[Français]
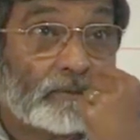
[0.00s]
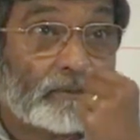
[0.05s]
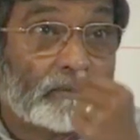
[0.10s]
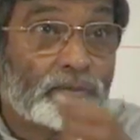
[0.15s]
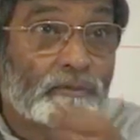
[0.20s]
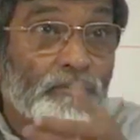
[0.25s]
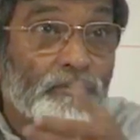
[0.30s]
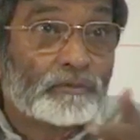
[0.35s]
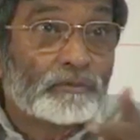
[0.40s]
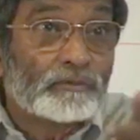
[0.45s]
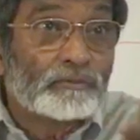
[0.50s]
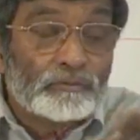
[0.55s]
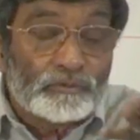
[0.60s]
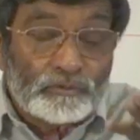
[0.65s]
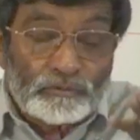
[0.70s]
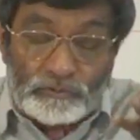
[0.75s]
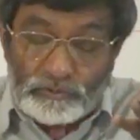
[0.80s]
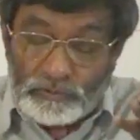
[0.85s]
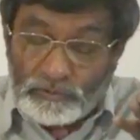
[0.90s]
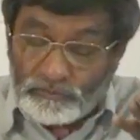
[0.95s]
Il
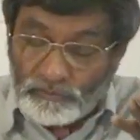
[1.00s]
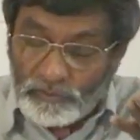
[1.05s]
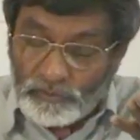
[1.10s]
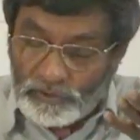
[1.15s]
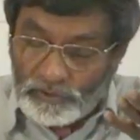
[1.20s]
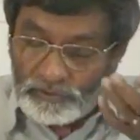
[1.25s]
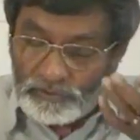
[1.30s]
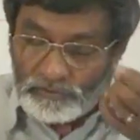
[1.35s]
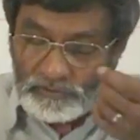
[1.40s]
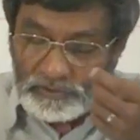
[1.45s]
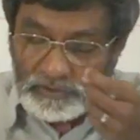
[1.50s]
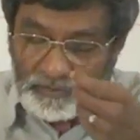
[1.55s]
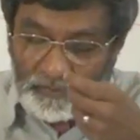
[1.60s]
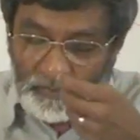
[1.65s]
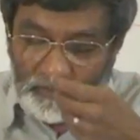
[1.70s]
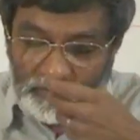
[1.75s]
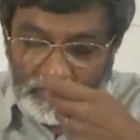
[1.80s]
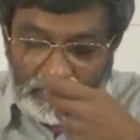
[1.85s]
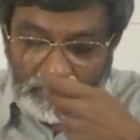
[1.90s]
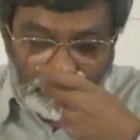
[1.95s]
suffit de faire les choses un
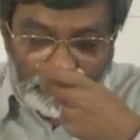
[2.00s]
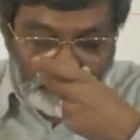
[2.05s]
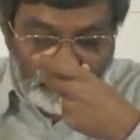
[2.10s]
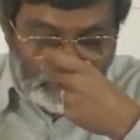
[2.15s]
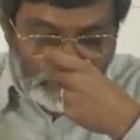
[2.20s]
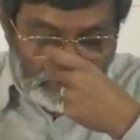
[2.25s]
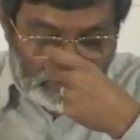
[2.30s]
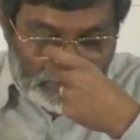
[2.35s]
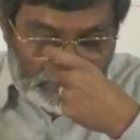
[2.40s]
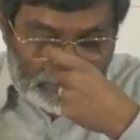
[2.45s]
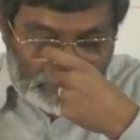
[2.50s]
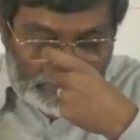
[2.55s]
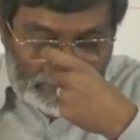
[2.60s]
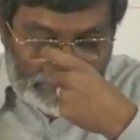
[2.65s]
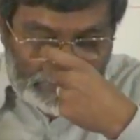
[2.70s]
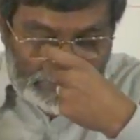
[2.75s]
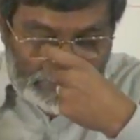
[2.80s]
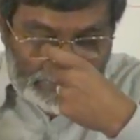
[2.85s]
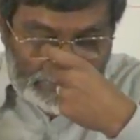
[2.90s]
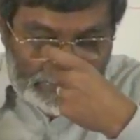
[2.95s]
peu sérieuses. Hein.
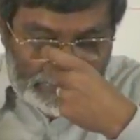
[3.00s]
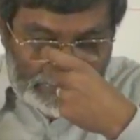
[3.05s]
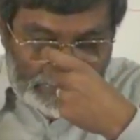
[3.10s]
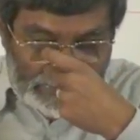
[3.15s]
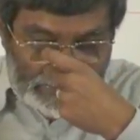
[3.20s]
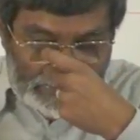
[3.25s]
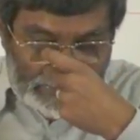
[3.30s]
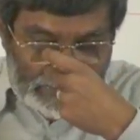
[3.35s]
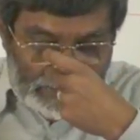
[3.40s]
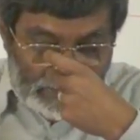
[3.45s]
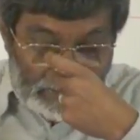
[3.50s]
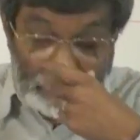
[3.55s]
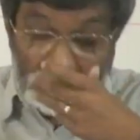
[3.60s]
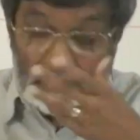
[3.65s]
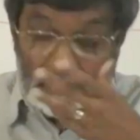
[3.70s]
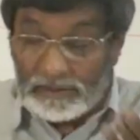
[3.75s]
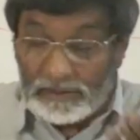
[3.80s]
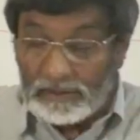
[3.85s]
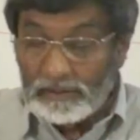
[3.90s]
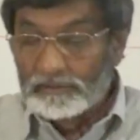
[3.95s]
Là,
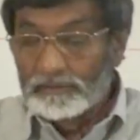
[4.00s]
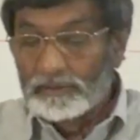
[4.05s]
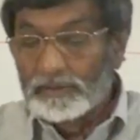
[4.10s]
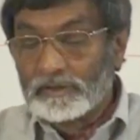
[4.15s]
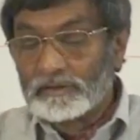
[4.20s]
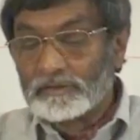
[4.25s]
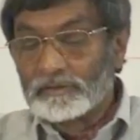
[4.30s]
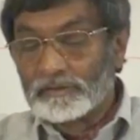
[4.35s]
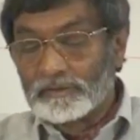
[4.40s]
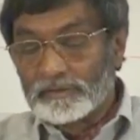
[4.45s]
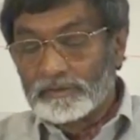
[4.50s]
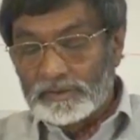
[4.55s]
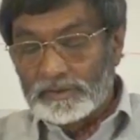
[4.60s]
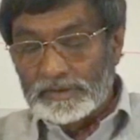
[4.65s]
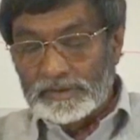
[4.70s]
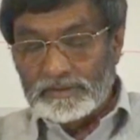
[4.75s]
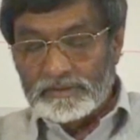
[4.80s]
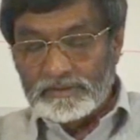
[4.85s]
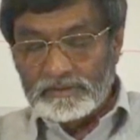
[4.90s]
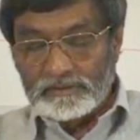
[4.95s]
la résurrection du
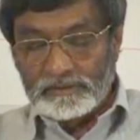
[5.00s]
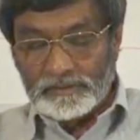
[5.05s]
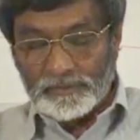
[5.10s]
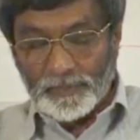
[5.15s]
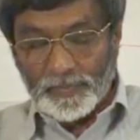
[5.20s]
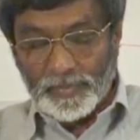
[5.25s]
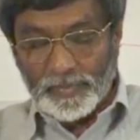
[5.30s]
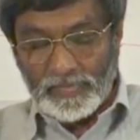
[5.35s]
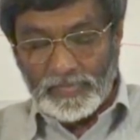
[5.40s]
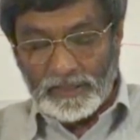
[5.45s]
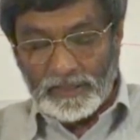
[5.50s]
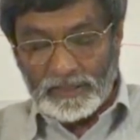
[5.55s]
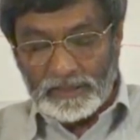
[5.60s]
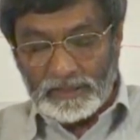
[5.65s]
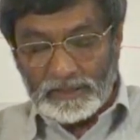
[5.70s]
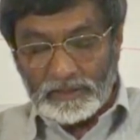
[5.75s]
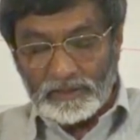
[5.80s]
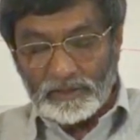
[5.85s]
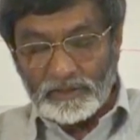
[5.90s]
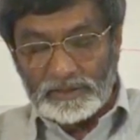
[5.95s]
Christ,
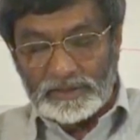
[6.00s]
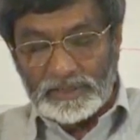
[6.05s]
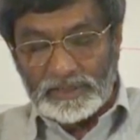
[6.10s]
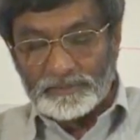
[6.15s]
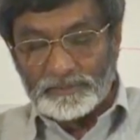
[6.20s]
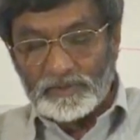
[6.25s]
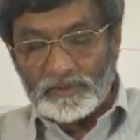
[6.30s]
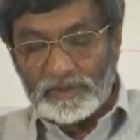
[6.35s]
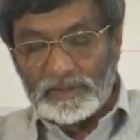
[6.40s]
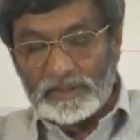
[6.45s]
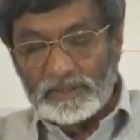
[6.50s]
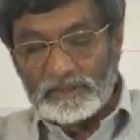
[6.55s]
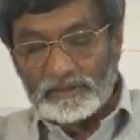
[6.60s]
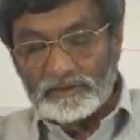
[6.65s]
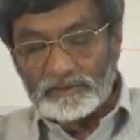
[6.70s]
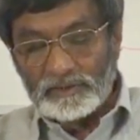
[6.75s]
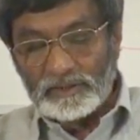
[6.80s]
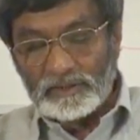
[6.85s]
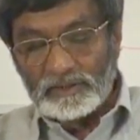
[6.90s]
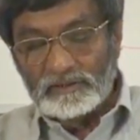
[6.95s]
le thème de la
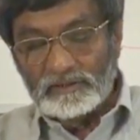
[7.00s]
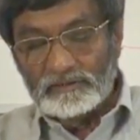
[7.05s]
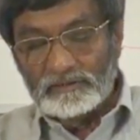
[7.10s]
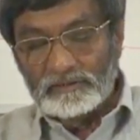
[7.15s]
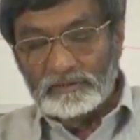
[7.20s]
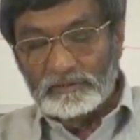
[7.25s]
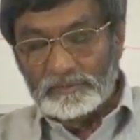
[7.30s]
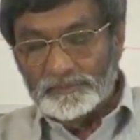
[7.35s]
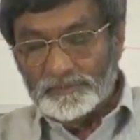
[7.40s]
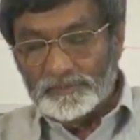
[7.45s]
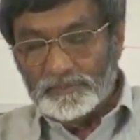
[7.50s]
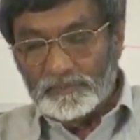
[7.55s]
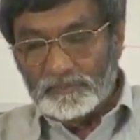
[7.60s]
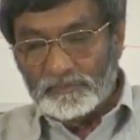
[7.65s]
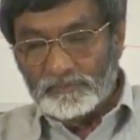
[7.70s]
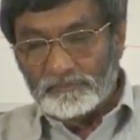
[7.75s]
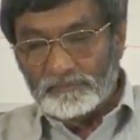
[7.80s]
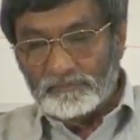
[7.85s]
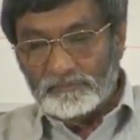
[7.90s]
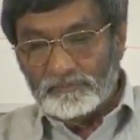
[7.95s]
résurrection
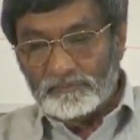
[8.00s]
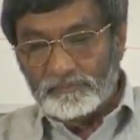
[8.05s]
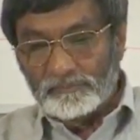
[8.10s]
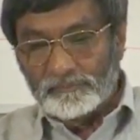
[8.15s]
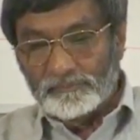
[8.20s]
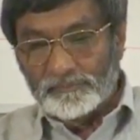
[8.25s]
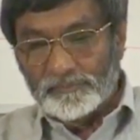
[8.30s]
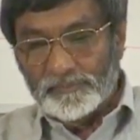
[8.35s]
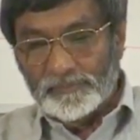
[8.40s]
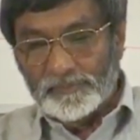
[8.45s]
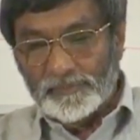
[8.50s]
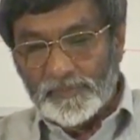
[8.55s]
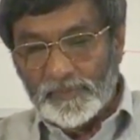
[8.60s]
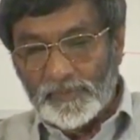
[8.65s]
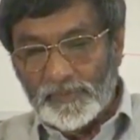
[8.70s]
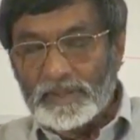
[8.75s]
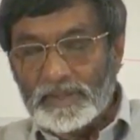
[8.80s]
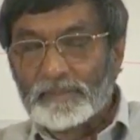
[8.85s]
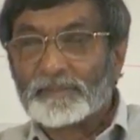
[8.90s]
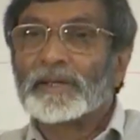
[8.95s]
ce
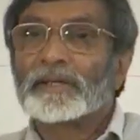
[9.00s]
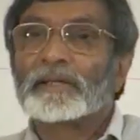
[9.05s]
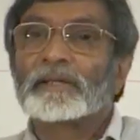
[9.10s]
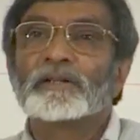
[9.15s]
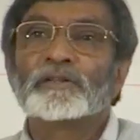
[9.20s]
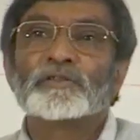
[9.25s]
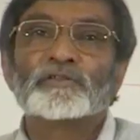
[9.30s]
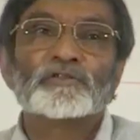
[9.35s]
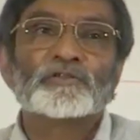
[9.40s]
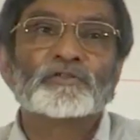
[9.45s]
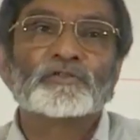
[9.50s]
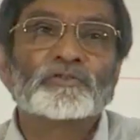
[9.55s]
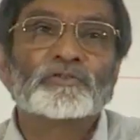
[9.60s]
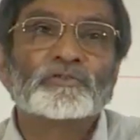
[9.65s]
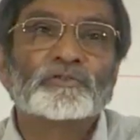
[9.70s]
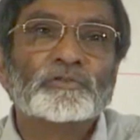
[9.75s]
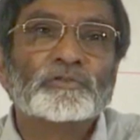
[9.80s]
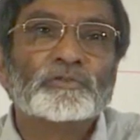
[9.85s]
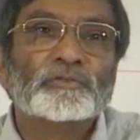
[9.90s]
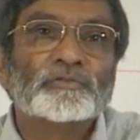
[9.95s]
n'est pas quelque chose
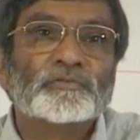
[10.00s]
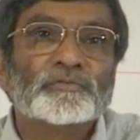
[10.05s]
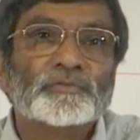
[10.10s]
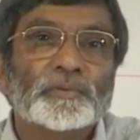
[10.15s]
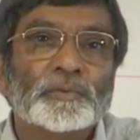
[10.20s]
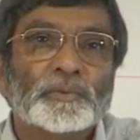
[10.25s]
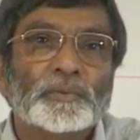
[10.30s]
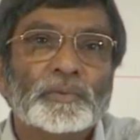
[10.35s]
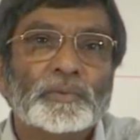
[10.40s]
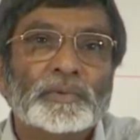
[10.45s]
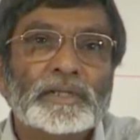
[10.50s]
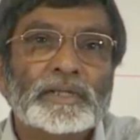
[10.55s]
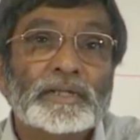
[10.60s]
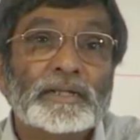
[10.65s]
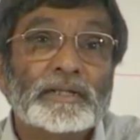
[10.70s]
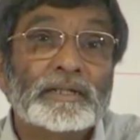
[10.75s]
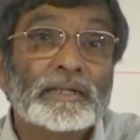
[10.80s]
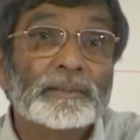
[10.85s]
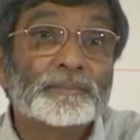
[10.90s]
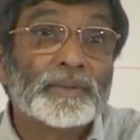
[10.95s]
de nouveau. Il y
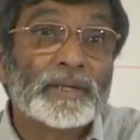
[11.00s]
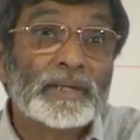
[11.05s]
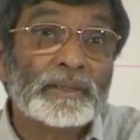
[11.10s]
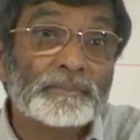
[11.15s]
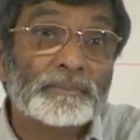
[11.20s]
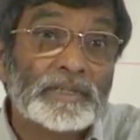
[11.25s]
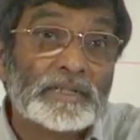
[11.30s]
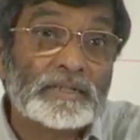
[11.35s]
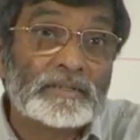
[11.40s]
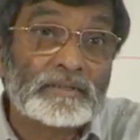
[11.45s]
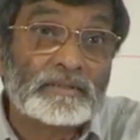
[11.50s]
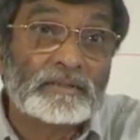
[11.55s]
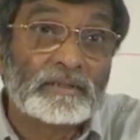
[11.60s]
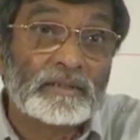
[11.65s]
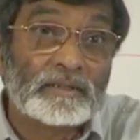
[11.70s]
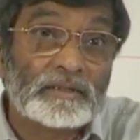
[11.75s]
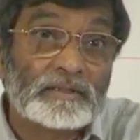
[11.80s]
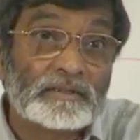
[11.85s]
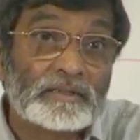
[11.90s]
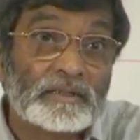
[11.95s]
a des prémices
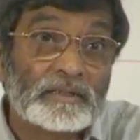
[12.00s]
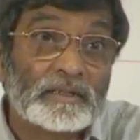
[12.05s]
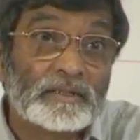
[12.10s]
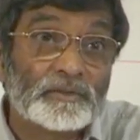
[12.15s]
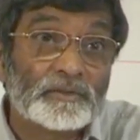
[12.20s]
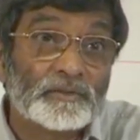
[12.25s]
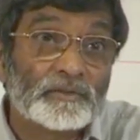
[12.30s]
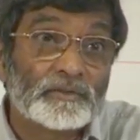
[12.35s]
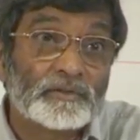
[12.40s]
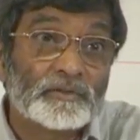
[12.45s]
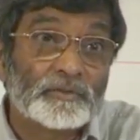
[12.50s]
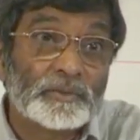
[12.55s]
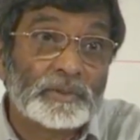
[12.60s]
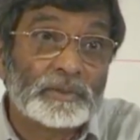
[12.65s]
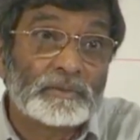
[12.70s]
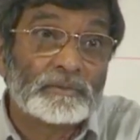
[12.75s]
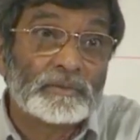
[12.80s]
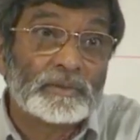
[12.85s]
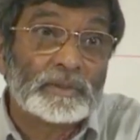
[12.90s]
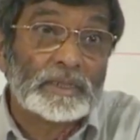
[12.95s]
dans les écritures juives.
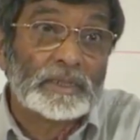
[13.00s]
